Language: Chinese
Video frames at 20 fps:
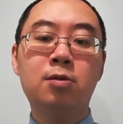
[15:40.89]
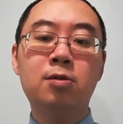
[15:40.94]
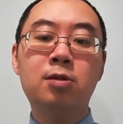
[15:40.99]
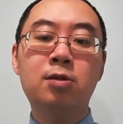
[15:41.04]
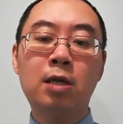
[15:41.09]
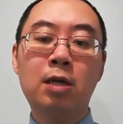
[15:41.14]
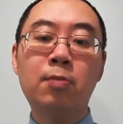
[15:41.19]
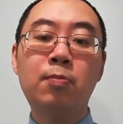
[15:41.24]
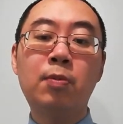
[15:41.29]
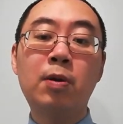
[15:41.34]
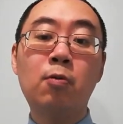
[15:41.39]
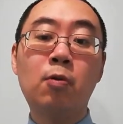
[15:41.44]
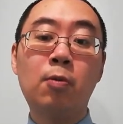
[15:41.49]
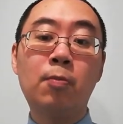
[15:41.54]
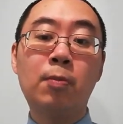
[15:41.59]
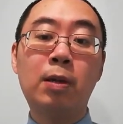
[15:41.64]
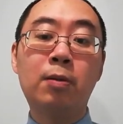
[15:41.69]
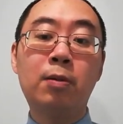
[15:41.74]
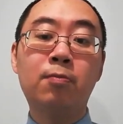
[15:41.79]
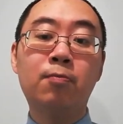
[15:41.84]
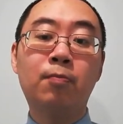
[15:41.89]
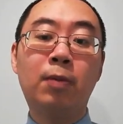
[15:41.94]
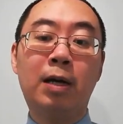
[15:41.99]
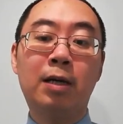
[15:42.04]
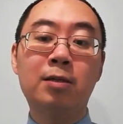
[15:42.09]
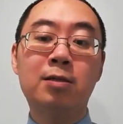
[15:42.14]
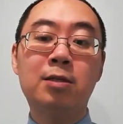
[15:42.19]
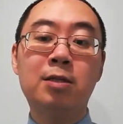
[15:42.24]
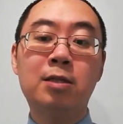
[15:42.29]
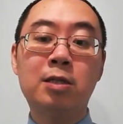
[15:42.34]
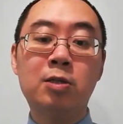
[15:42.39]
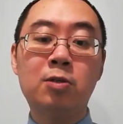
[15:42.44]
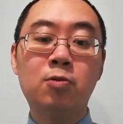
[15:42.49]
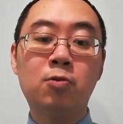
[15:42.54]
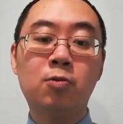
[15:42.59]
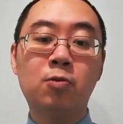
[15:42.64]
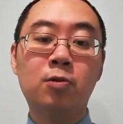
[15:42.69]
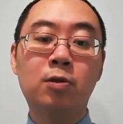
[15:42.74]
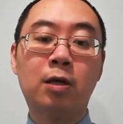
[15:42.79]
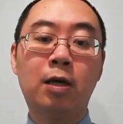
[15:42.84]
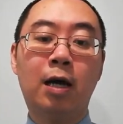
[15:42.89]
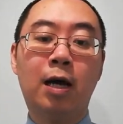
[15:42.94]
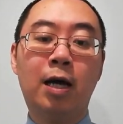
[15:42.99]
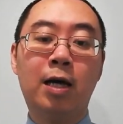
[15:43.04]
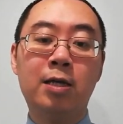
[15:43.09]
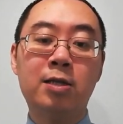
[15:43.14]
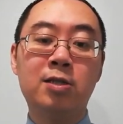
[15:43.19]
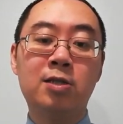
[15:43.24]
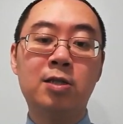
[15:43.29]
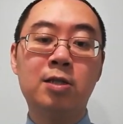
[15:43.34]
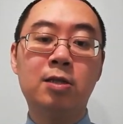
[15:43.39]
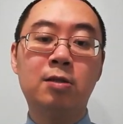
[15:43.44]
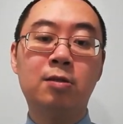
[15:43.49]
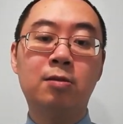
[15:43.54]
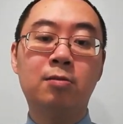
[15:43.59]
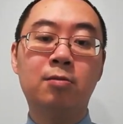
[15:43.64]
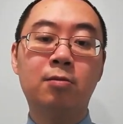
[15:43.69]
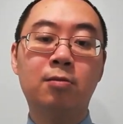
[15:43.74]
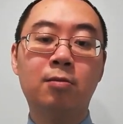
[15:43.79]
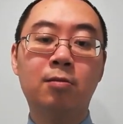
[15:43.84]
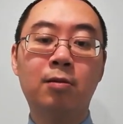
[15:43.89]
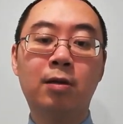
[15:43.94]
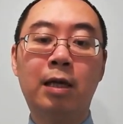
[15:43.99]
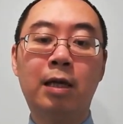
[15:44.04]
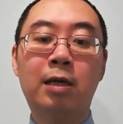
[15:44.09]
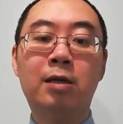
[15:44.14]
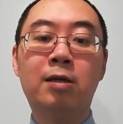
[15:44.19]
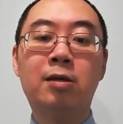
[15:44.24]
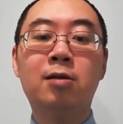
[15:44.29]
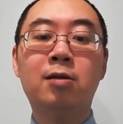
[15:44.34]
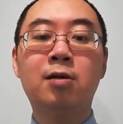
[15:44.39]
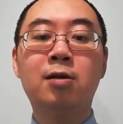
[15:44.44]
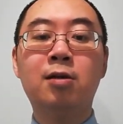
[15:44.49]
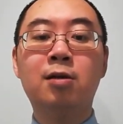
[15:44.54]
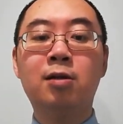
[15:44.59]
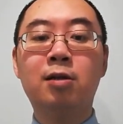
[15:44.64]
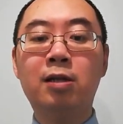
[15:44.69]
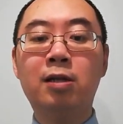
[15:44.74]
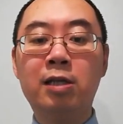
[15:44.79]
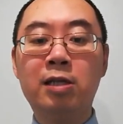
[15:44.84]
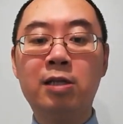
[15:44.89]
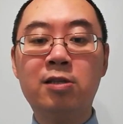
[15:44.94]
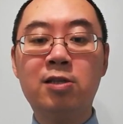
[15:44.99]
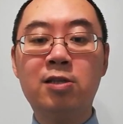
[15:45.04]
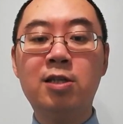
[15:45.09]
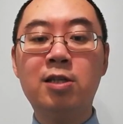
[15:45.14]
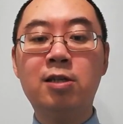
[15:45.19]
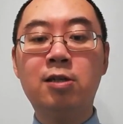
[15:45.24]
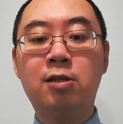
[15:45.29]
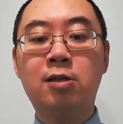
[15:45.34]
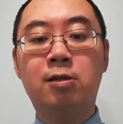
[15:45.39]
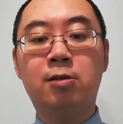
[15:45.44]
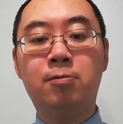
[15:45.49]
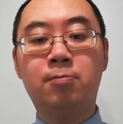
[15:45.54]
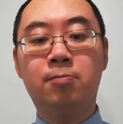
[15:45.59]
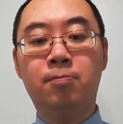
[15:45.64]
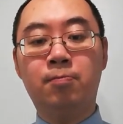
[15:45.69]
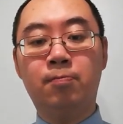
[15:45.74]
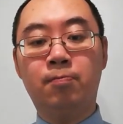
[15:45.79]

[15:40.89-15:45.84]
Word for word: 责备我们把起初的爱心给离弃了。